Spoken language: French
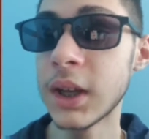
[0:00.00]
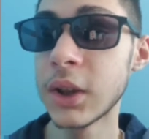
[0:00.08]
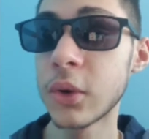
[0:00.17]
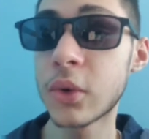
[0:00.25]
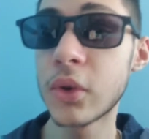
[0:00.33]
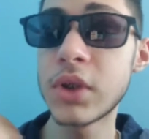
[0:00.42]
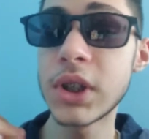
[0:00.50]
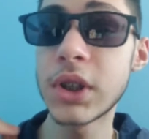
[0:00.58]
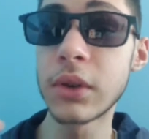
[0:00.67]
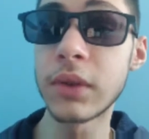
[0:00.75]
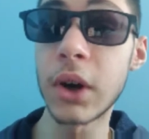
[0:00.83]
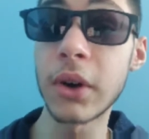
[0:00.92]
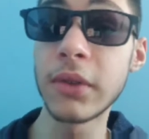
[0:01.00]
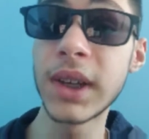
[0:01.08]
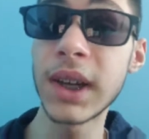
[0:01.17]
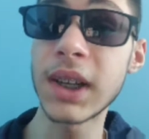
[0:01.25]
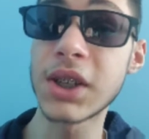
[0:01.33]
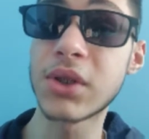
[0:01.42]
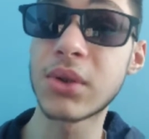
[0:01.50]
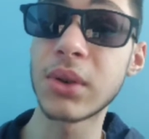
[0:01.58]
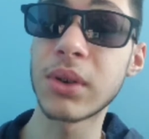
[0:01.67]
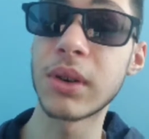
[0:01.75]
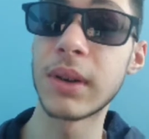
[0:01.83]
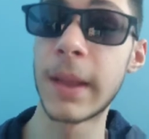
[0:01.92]
Donc ensuite, on va revenir là sur
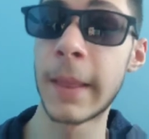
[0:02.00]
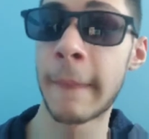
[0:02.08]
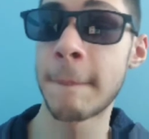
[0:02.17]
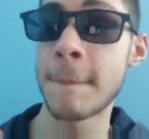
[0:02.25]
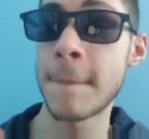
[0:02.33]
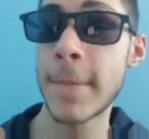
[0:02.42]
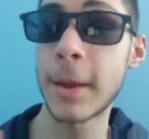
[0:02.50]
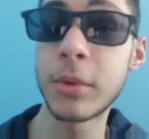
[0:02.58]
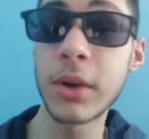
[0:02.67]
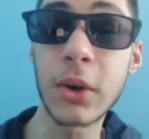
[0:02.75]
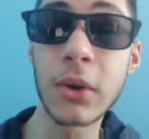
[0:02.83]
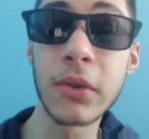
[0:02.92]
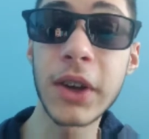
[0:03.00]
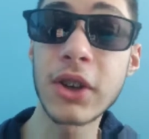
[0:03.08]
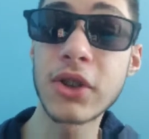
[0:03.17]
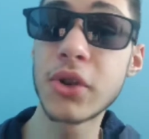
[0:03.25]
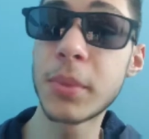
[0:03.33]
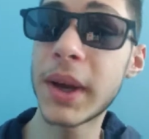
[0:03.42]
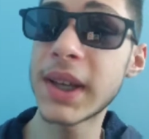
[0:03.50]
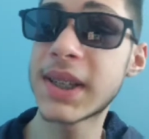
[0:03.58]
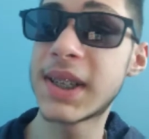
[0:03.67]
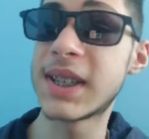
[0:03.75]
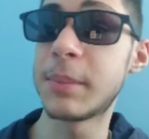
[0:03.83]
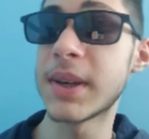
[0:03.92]
euh, un peu la conférence de presse qui
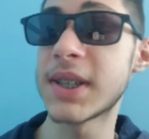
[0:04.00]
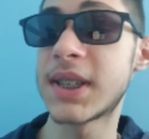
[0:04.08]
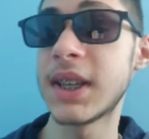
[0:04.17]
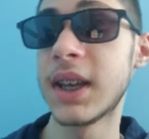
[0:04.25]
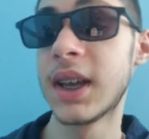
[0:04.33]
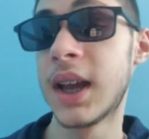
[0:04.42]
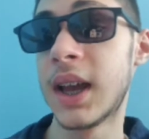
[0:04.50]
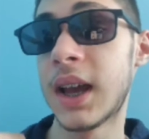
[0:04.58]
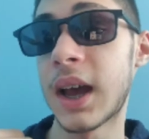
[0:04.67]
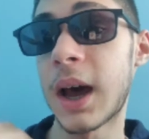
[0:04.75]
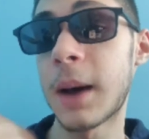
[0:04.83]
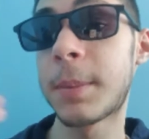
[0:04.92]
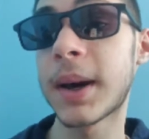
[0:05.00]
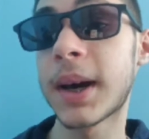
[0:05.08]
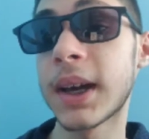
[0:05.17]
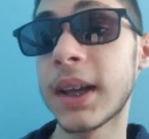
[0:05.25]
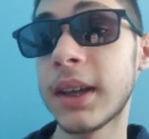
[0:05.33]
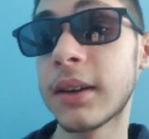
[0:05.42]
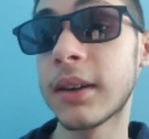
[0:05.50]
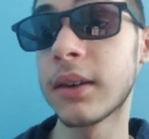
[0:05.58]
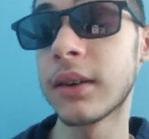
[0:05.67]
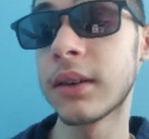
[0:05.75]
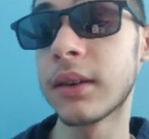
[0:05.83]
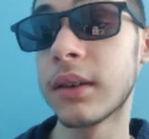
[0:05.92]
s'est passée après,
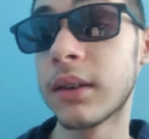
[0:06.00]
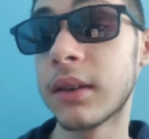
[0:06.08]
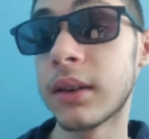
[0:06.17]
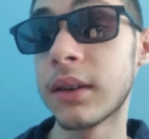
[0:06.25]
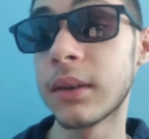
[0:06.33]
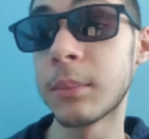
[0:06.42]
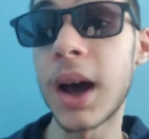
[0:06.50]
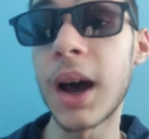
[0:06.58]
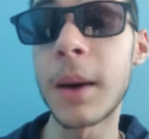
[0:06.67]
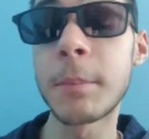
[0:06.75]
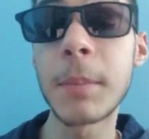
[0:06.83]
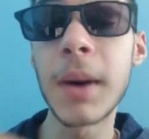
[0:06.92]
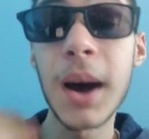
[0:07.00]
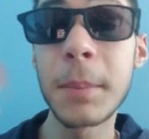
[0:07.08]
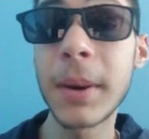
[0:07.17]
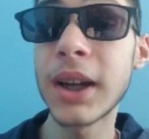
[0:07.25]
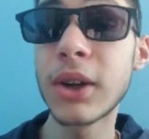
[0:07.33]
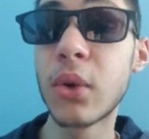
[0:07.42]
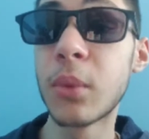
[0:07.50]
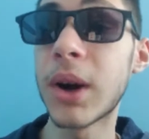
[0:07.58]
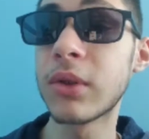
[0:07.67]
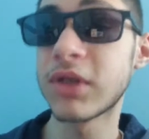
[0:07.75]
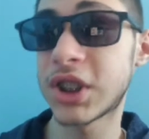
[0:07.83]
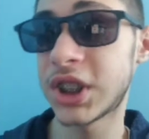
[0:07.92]
euh, bah, après le combat
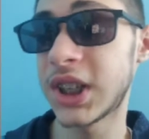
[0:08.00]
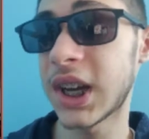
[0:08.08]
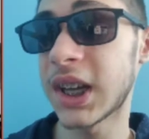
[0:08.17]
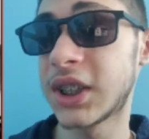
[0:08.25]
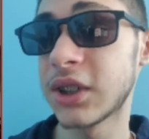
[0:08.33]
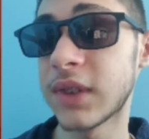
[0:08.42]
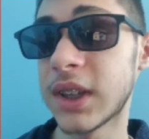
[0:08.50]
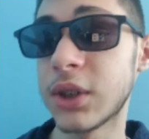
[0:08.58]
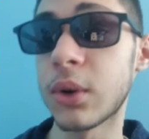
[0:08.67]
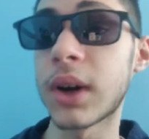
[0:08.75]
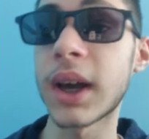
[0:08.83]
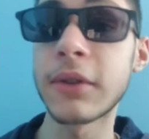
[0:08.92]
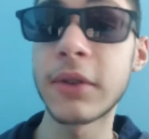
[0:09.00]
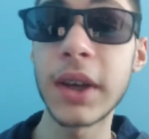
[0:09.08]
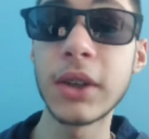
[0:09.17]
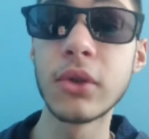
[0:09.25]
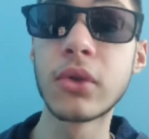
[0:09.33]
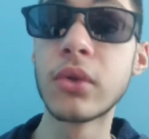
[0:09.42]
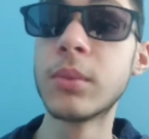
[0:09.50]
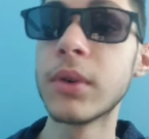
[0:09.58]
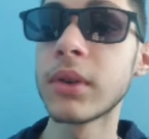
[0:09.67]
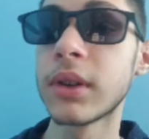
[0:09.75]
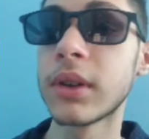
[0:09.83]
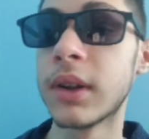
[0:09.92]
contre Shigaraki, on va dire, au réveil de tout le
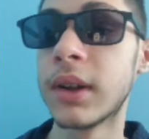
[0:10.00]
monde.